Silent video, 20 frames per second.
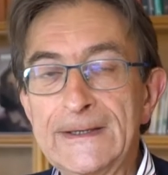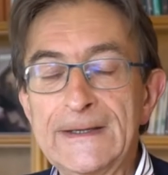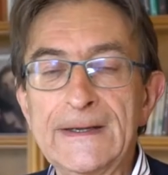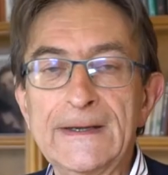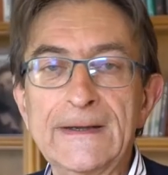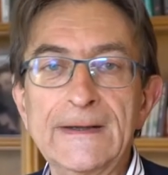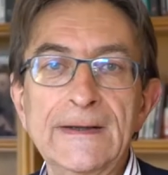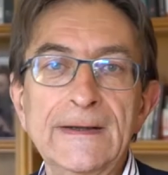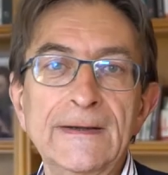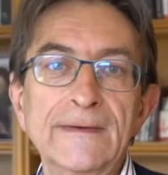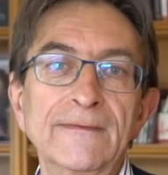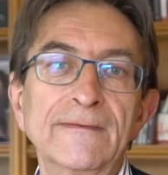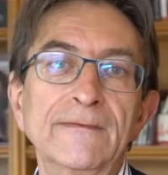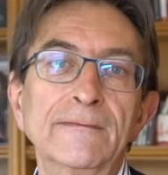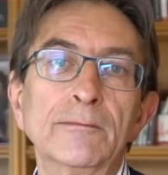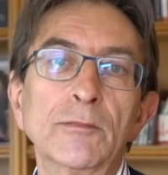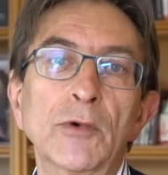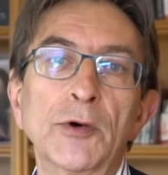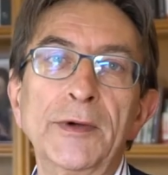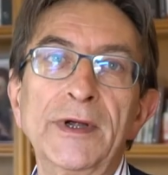E il
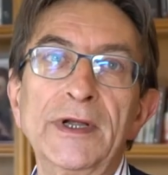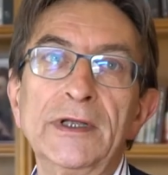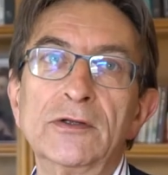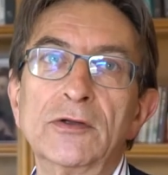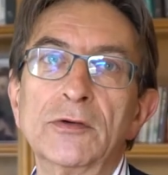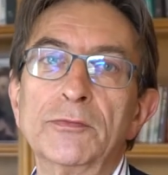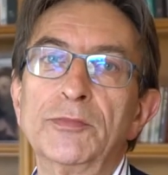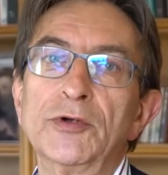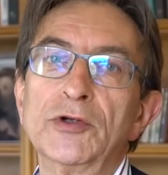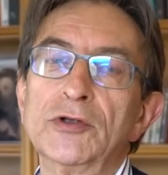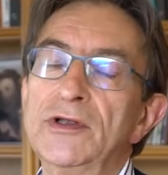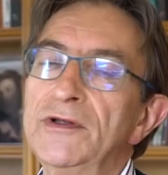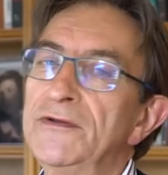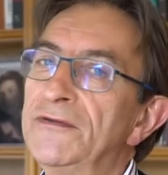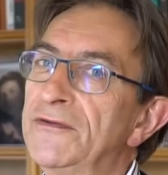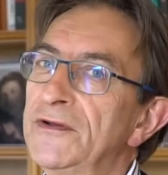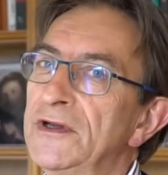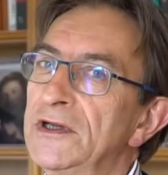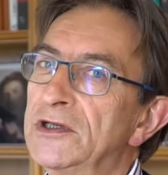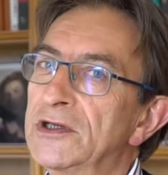momento più
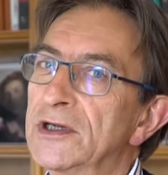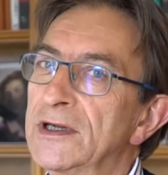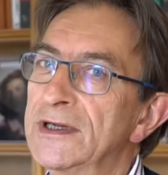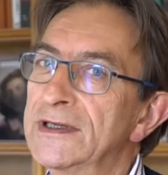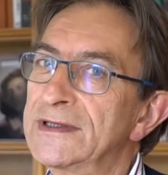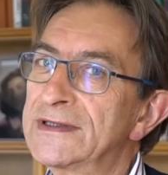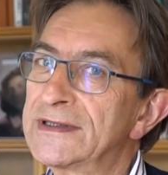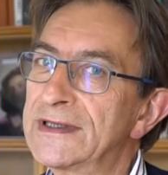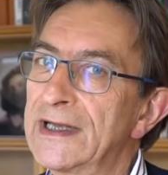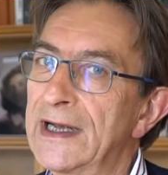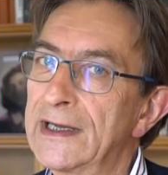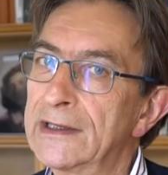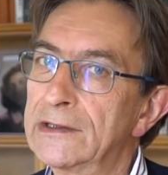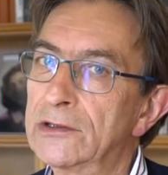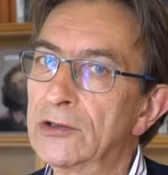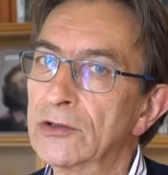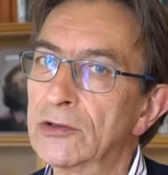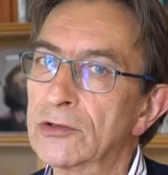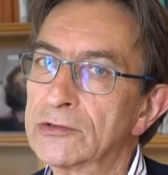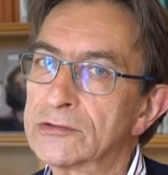difficile è
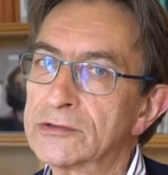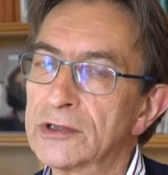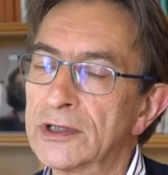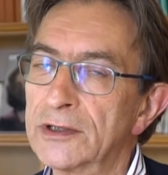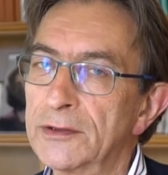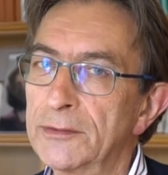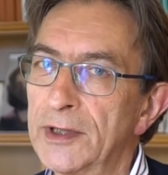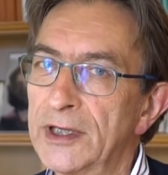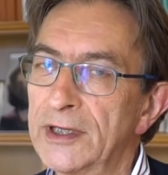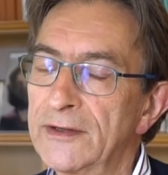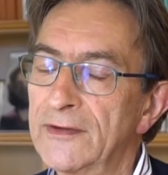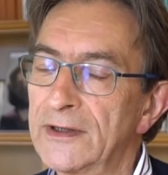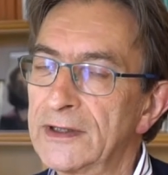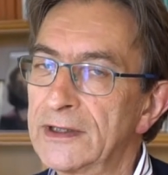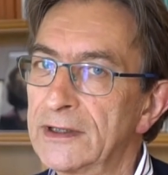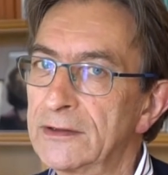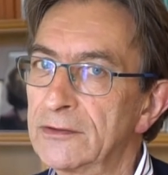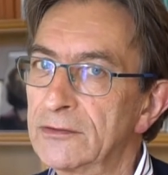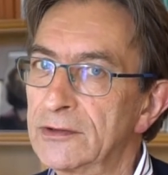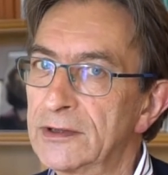stato quando mi è
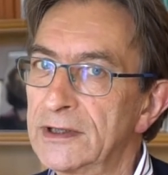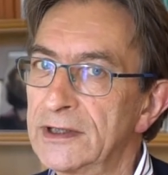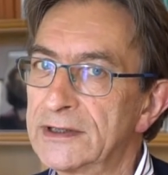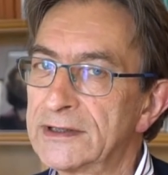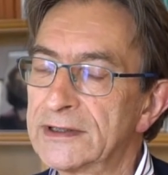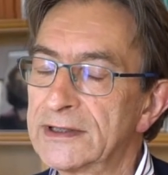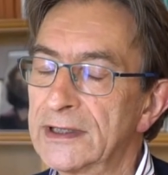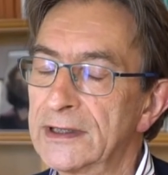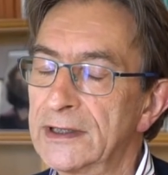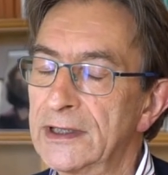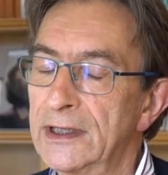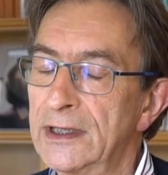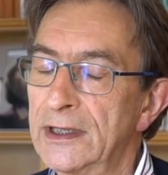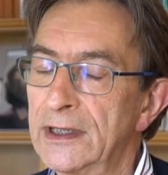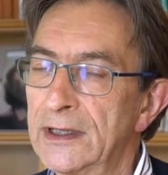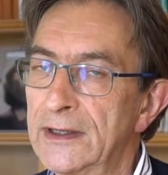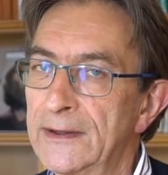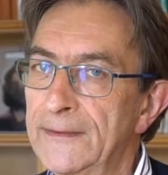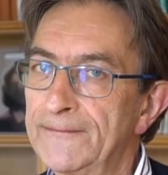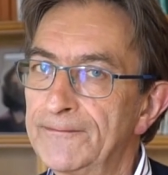arrivata la notizia
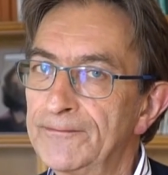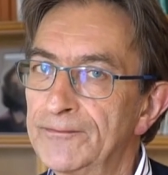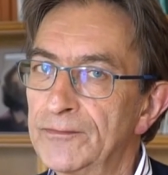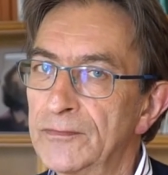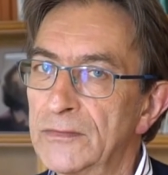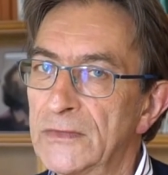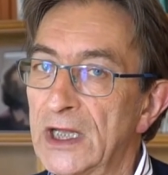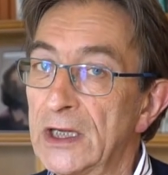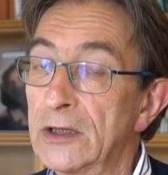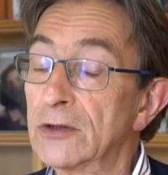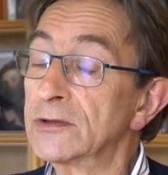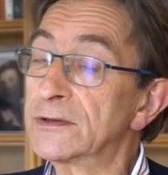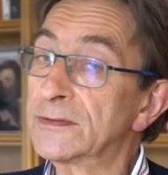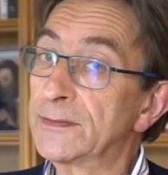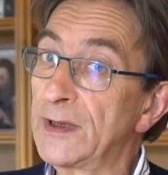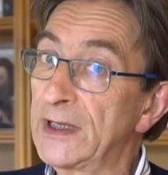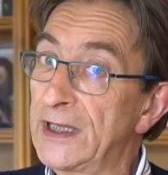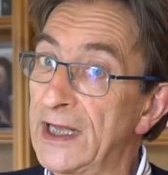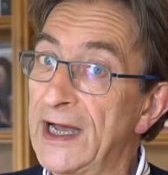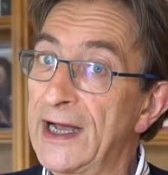del,
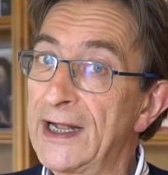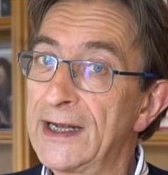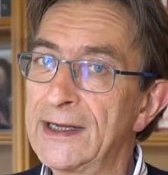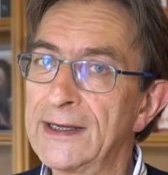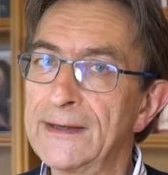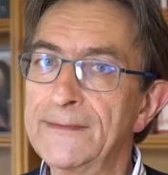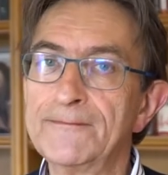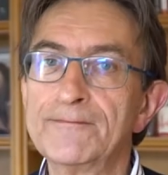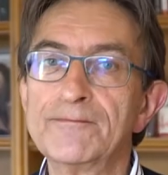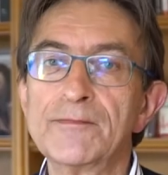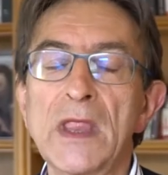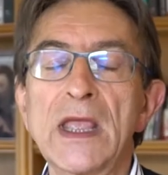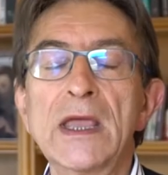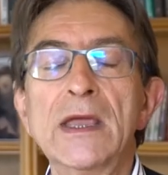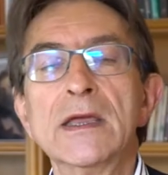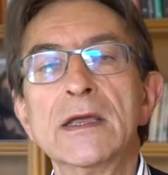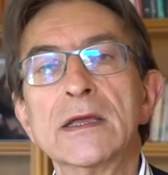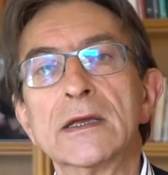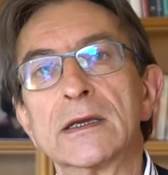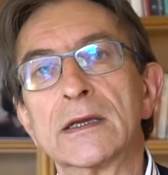dell'ospedale
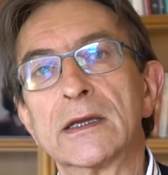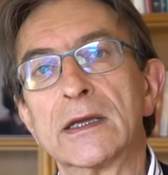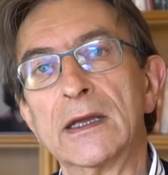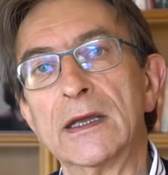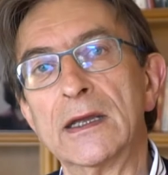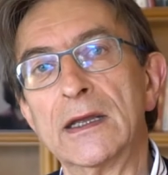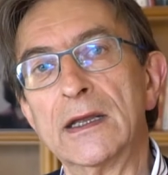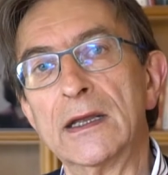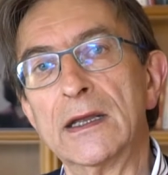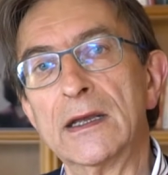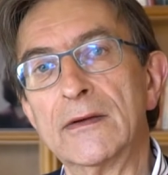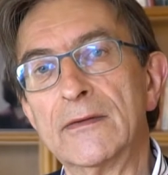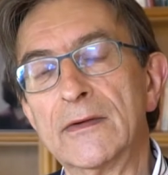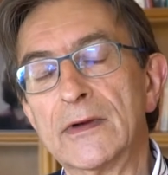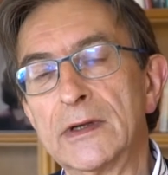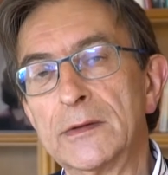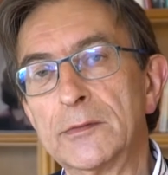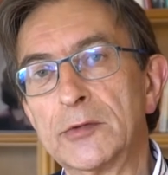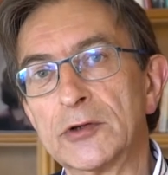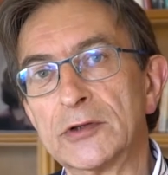che
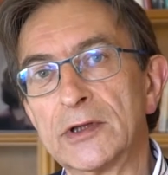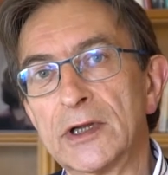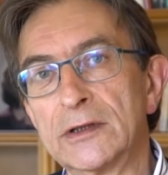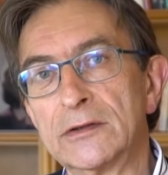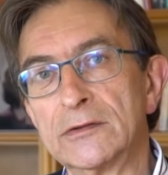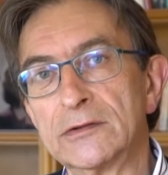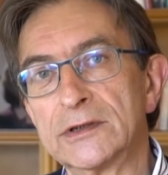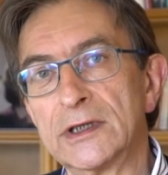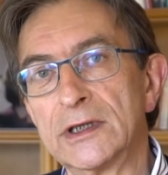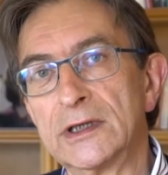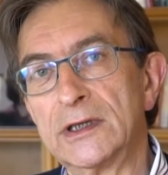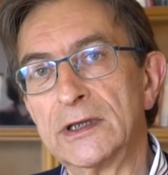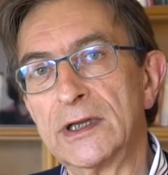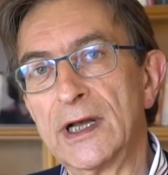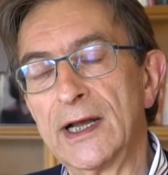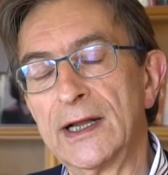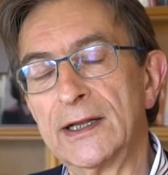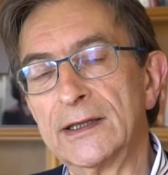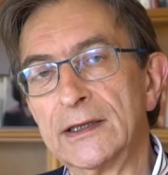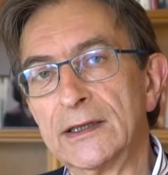aveva riportato serie
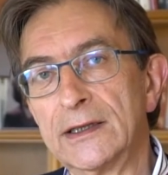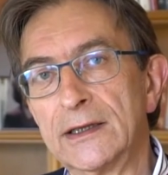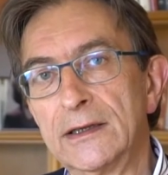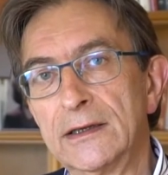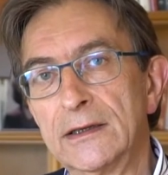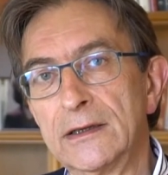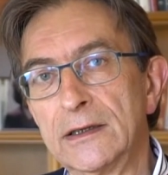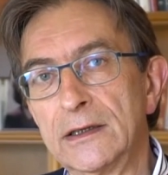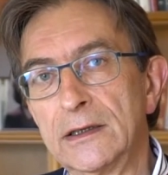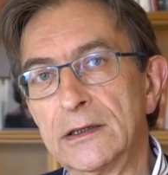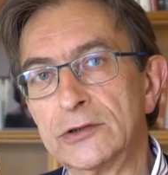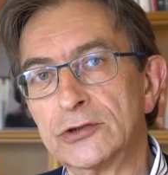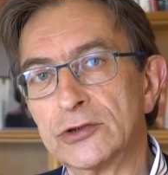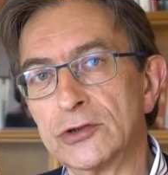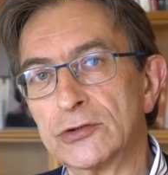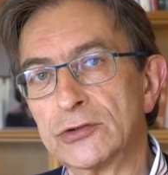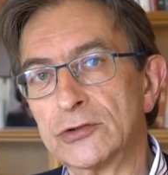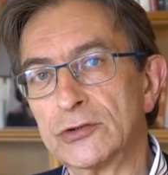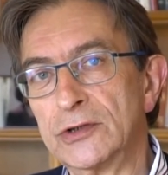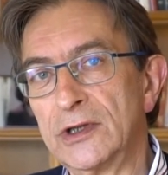danni il
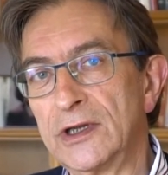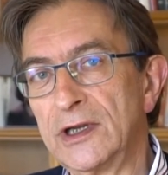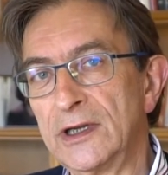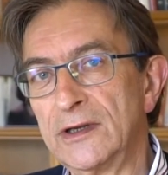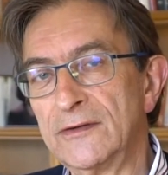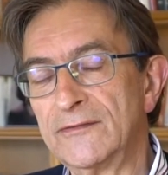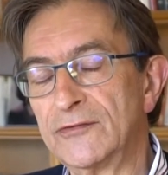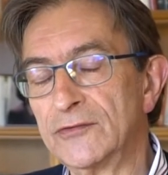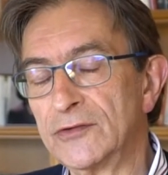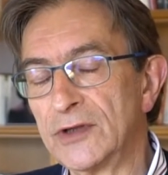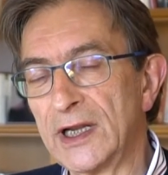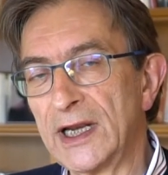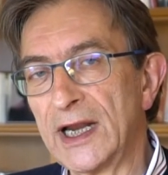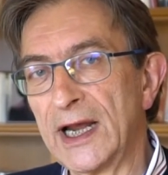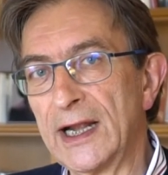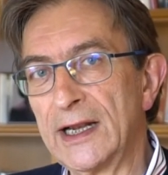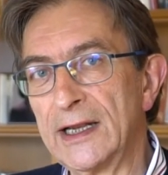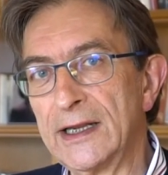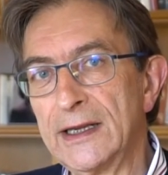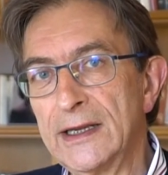giorno dei
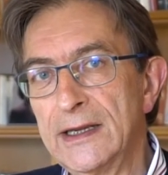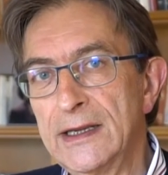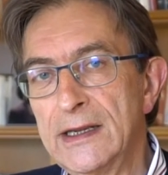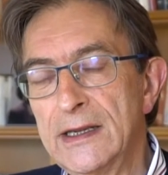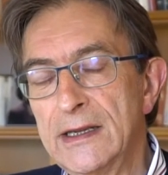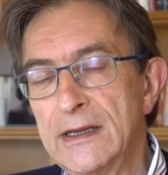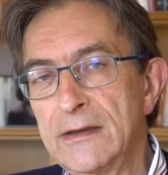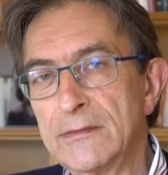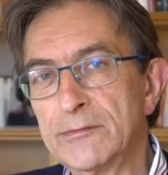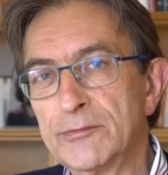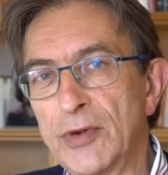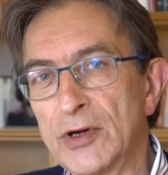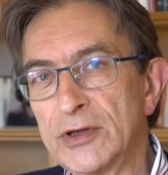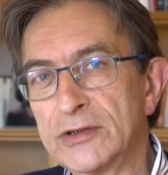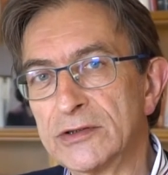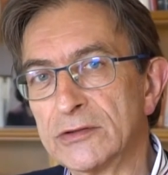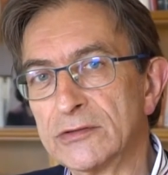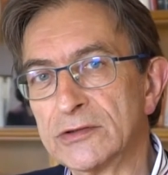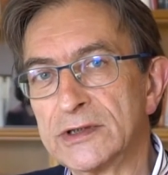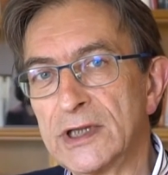funerali. Poi
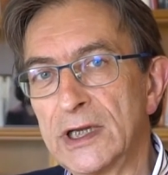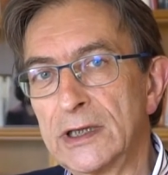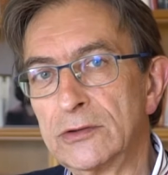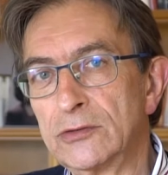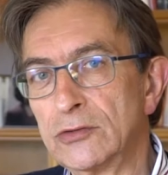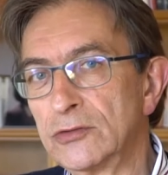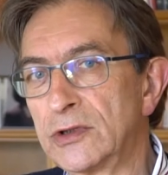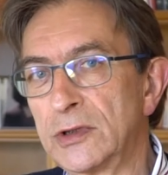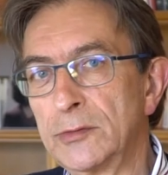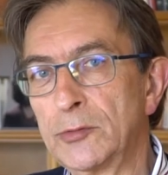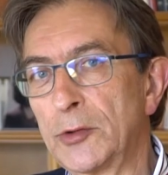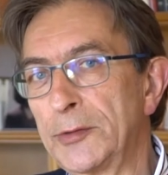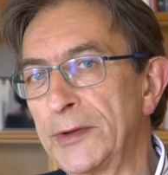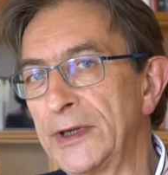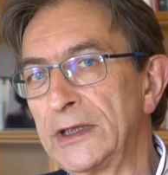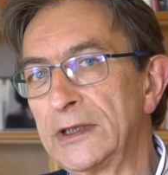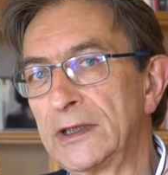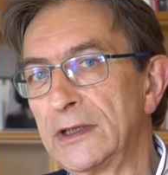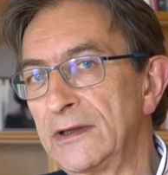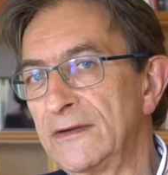sono stati tutti
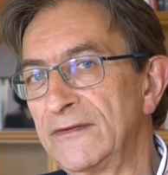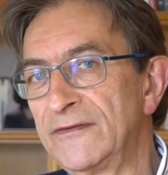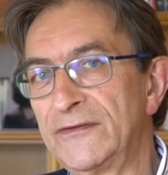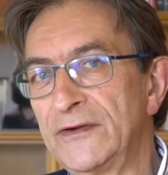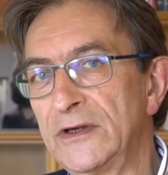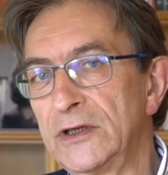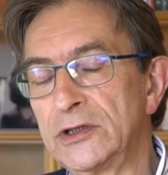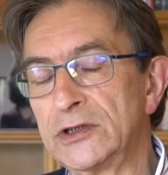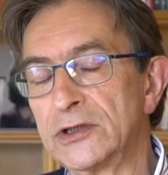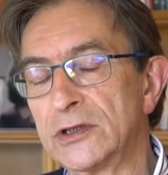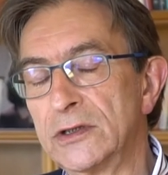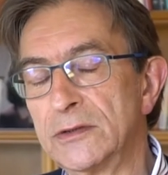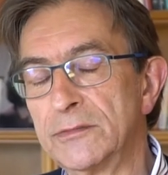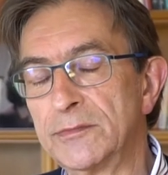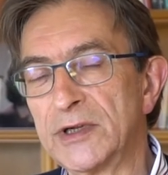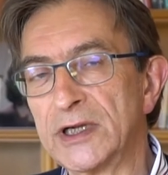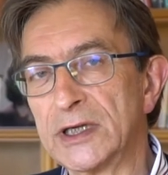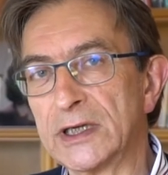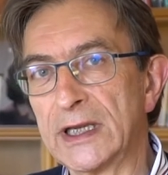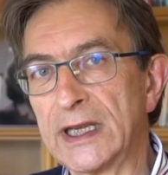momenti difficili
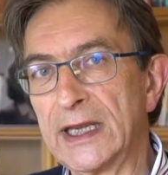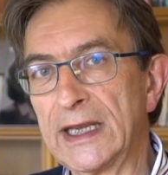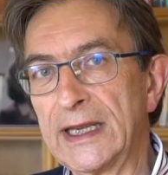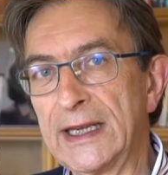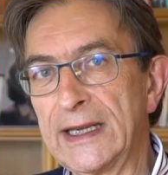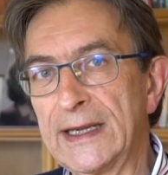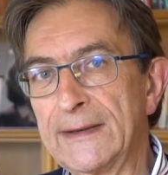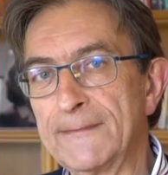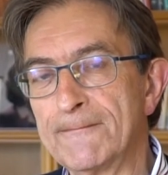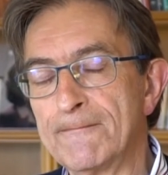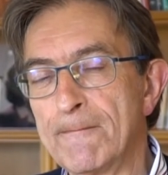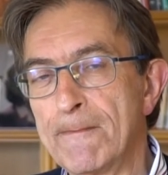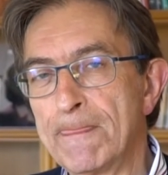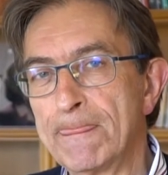perché